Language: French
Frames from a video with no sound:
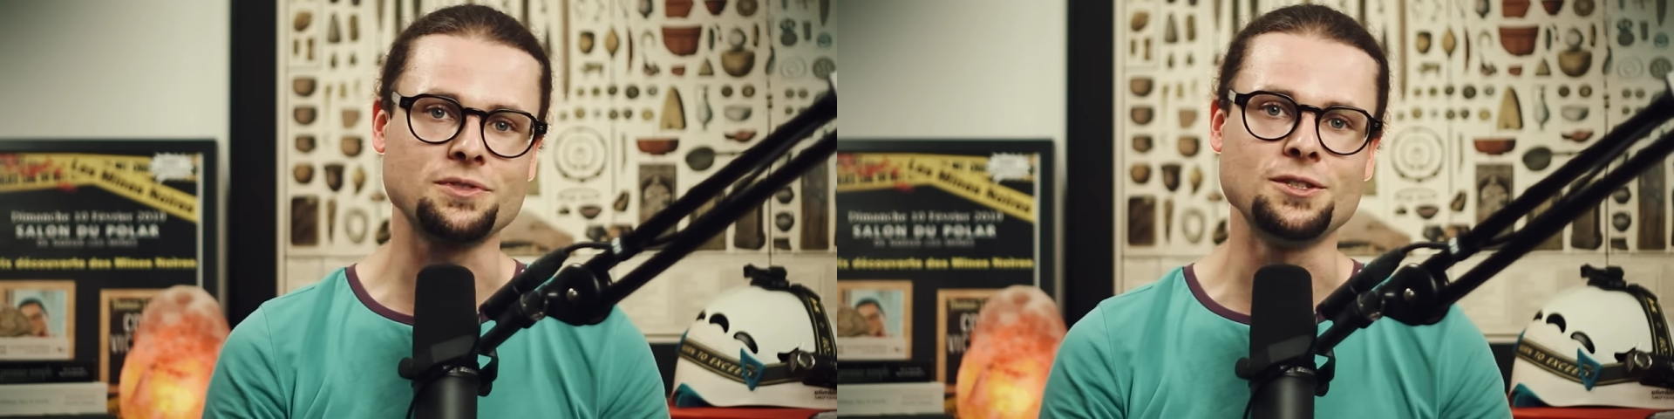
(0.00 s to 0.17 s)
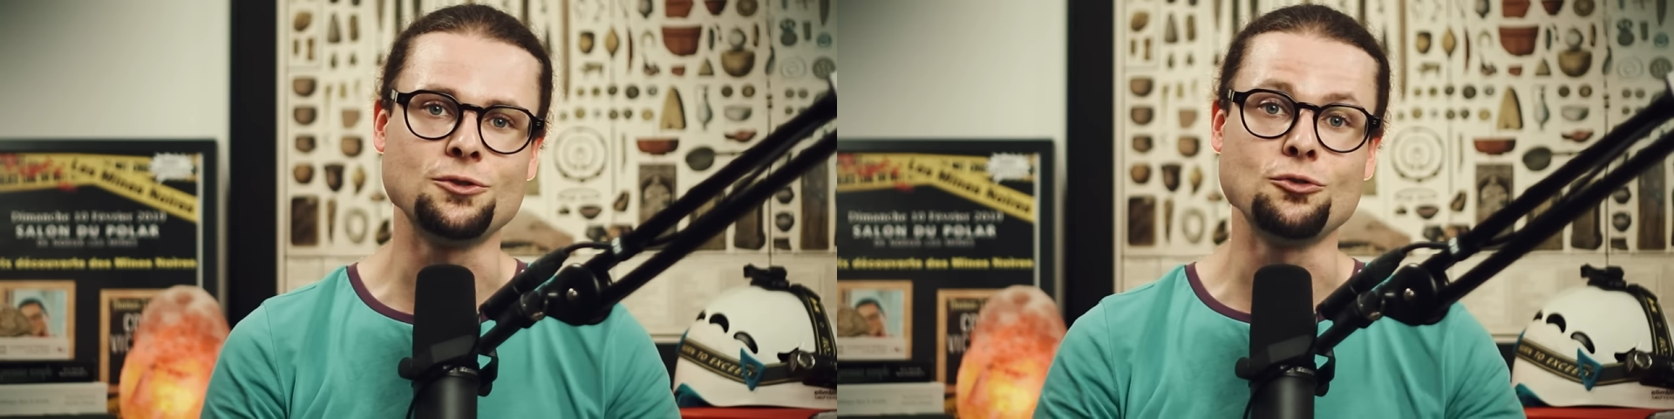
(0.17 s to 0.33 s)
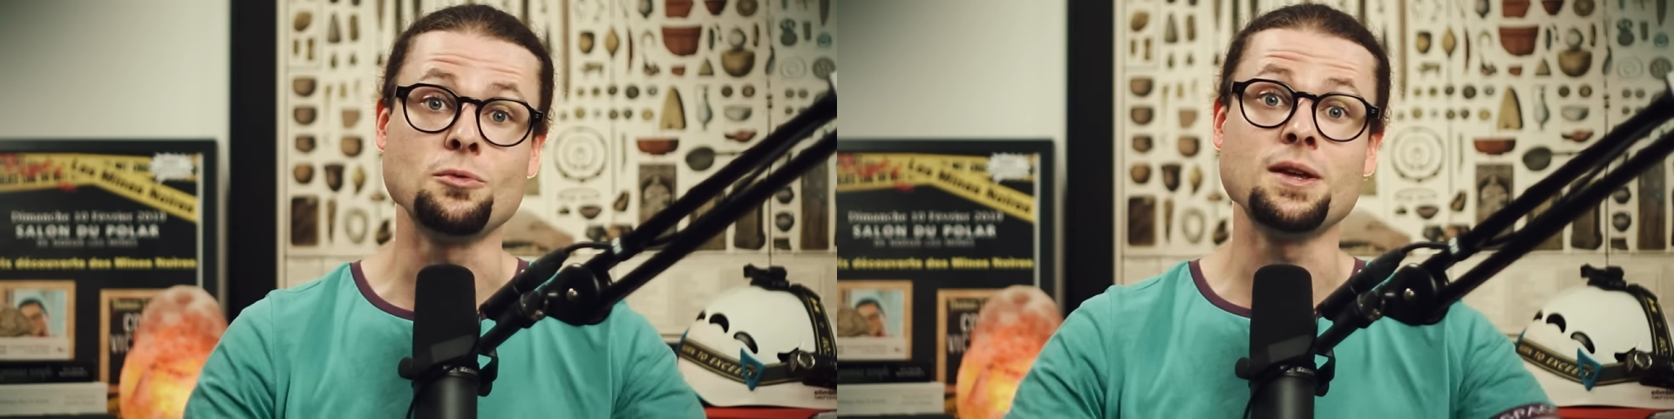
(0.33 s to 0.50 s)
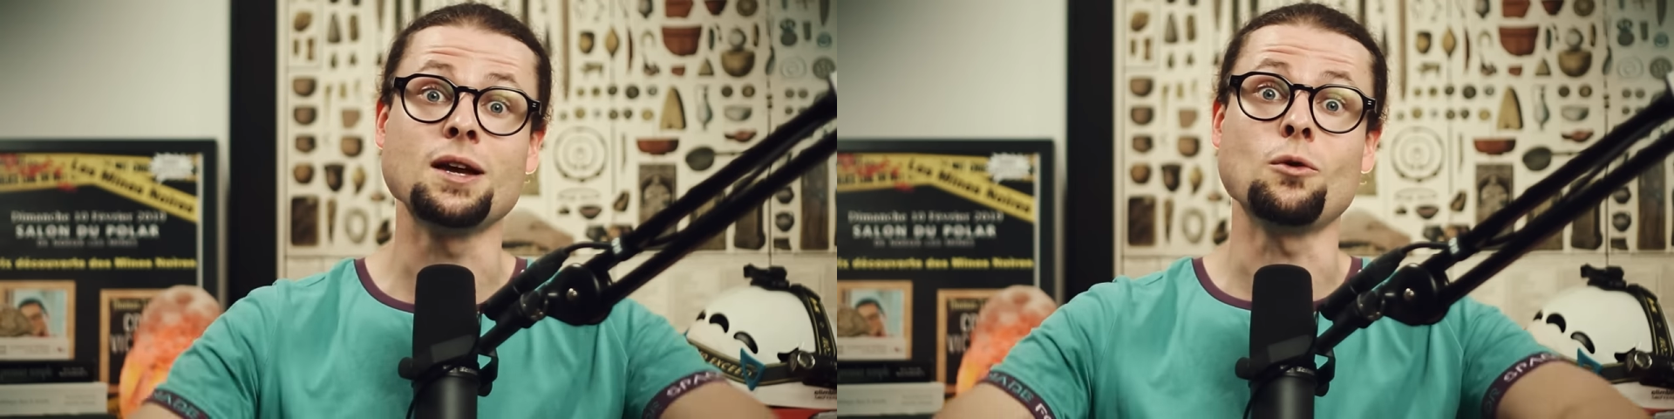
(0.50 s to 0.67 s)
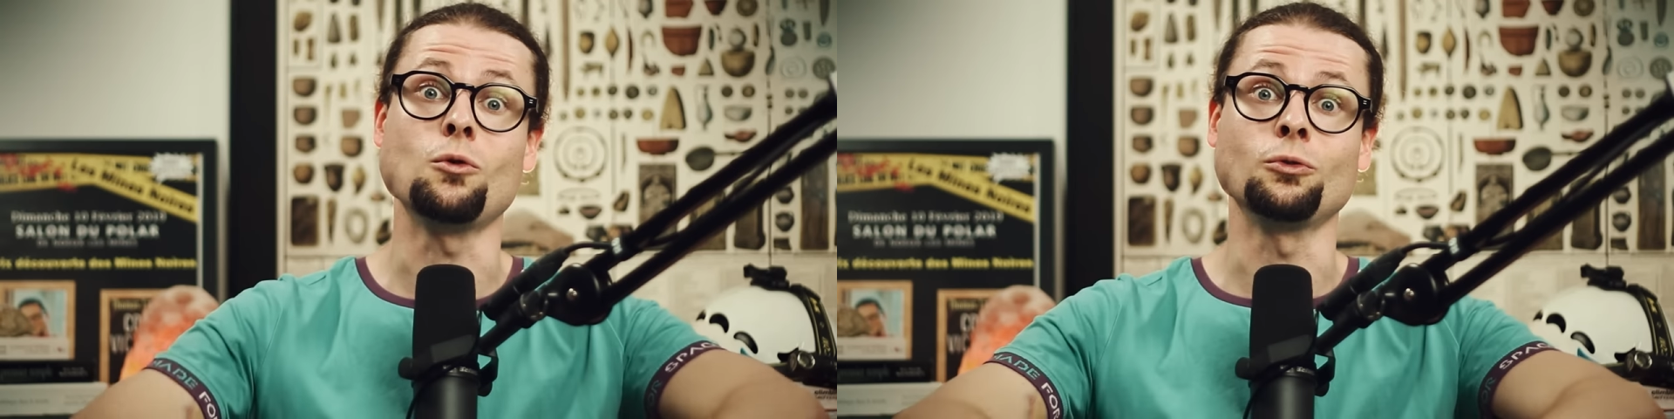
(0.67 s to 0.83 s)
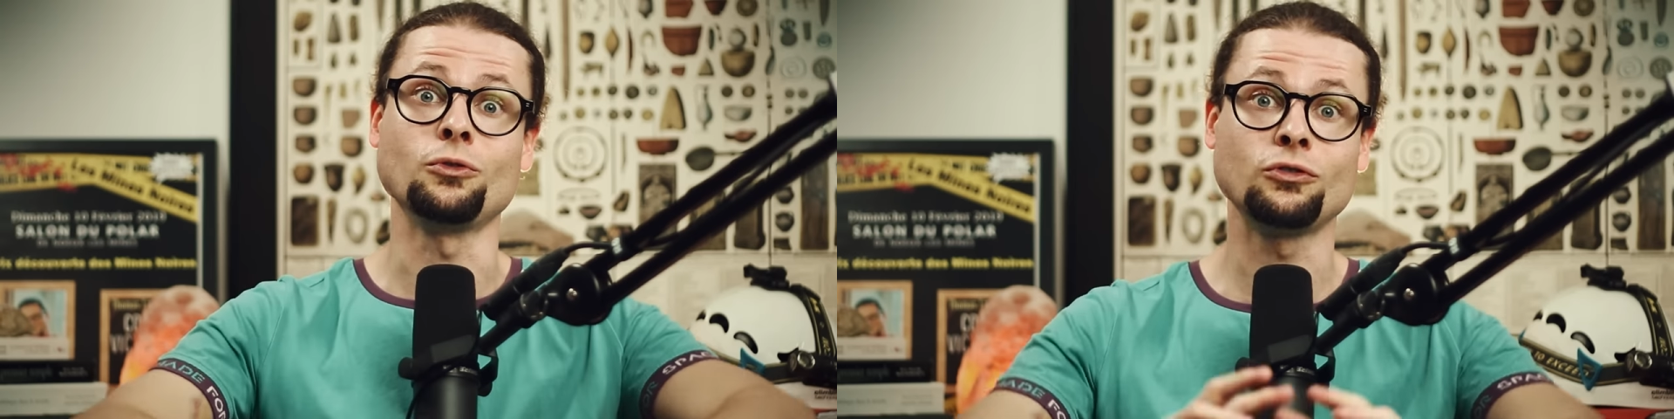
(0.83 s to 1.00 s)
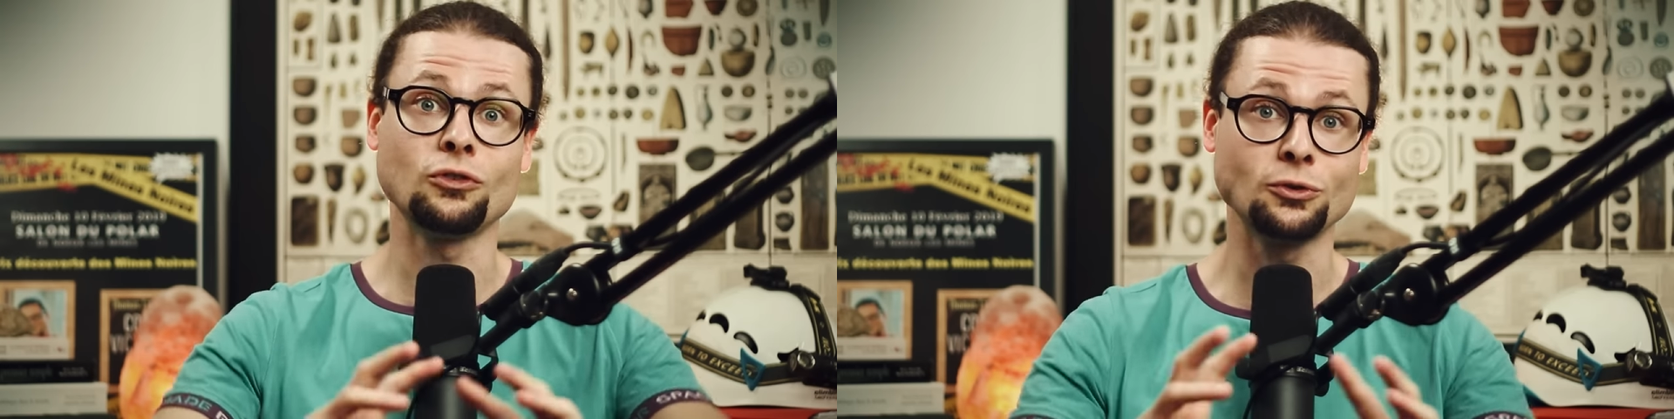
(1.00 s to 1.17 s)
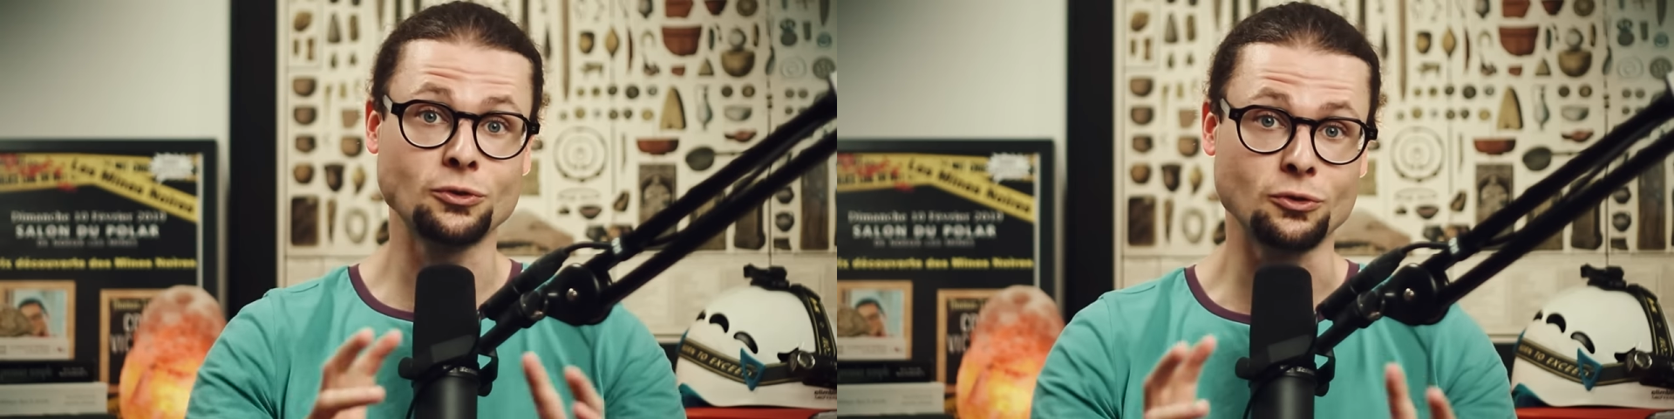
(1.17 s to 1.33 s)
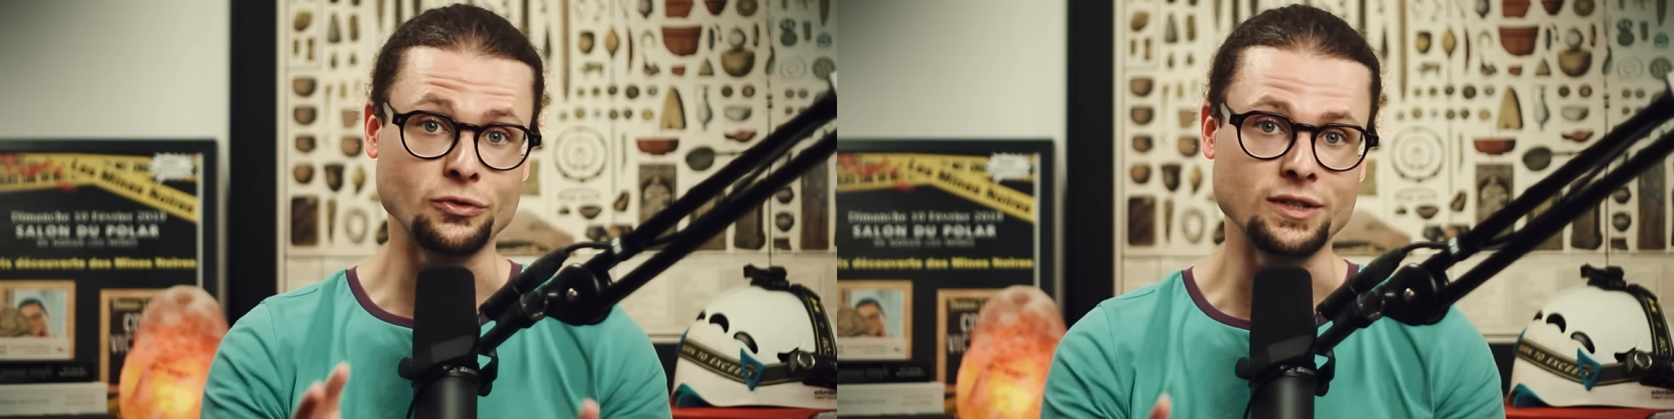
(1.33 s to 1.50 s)
situés au
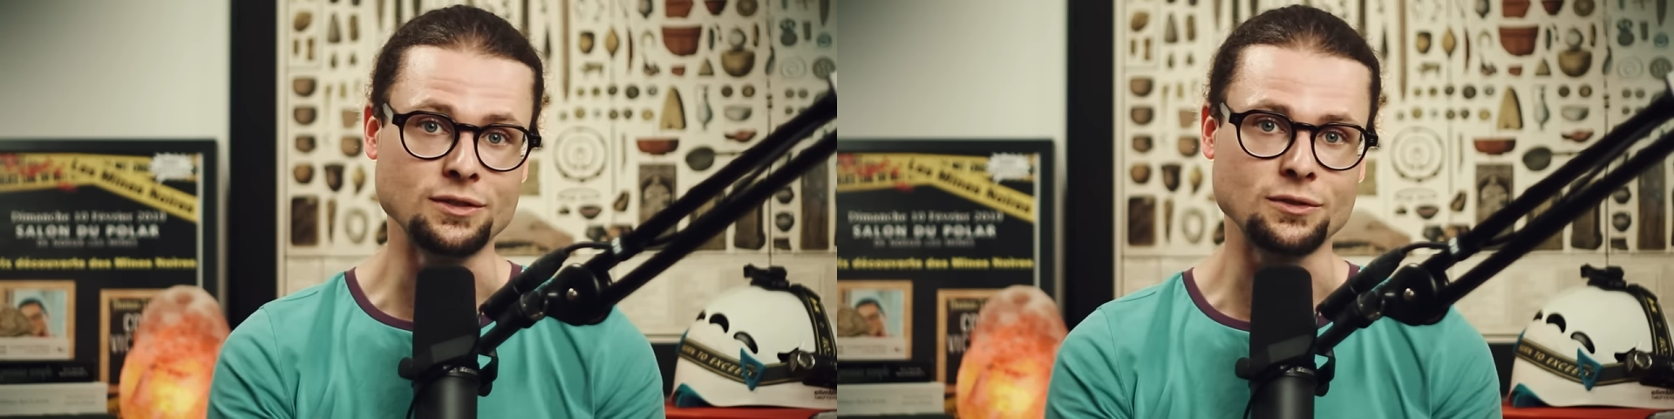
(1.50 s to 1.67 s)
centre des